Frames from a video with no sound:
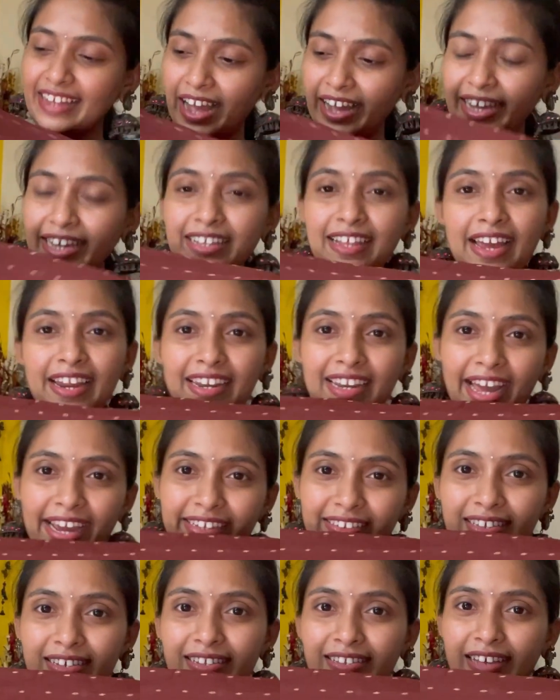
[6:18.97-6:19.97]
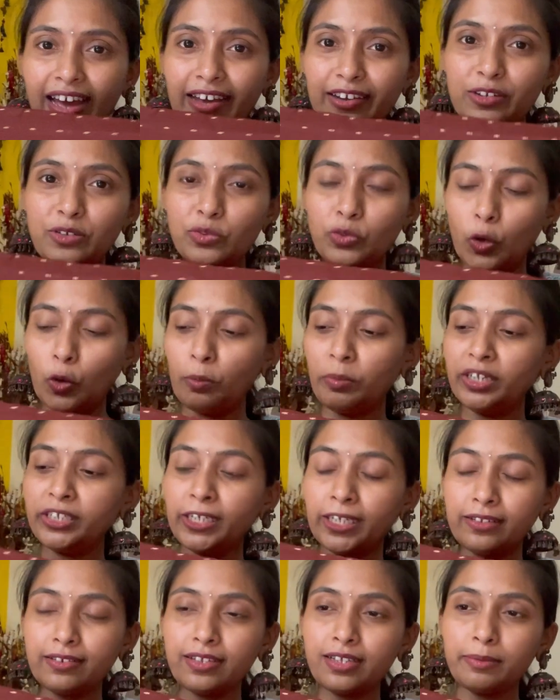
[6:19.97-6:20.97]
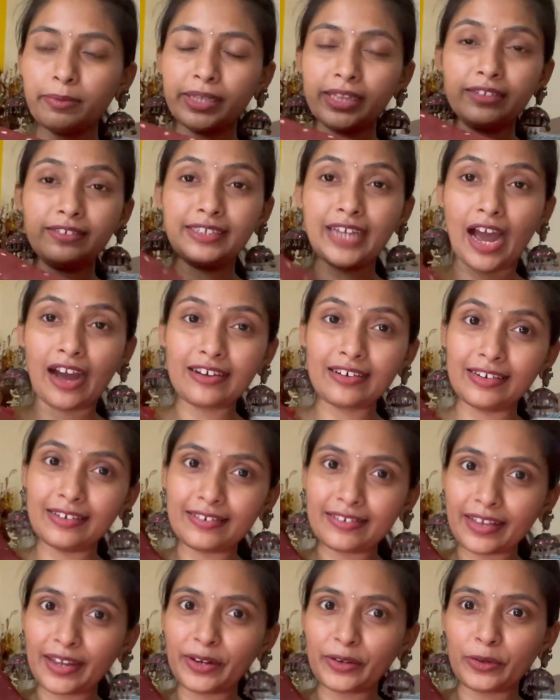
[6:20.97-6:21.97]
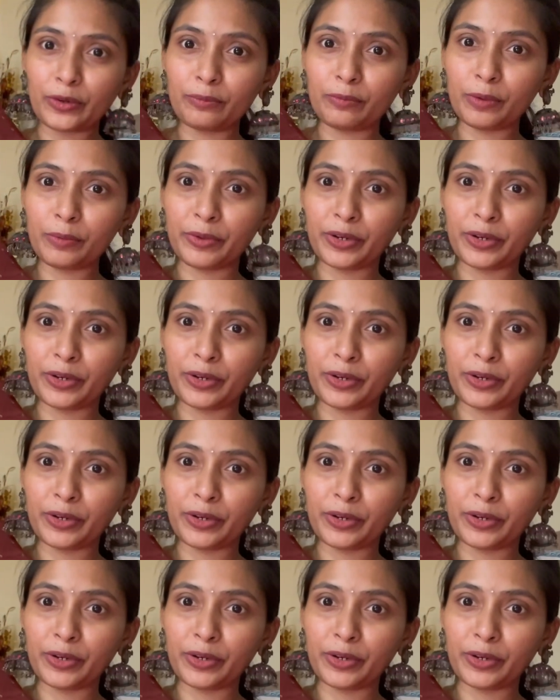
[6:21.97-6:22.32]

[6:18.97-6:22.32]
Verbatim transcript: அகெயின் ஐ லைக் திஸ் சாரி ஸோ மச் அந்த சமயத்தில் டார்க் கலர்ஸ் தான் எனக்கு ரொம்ப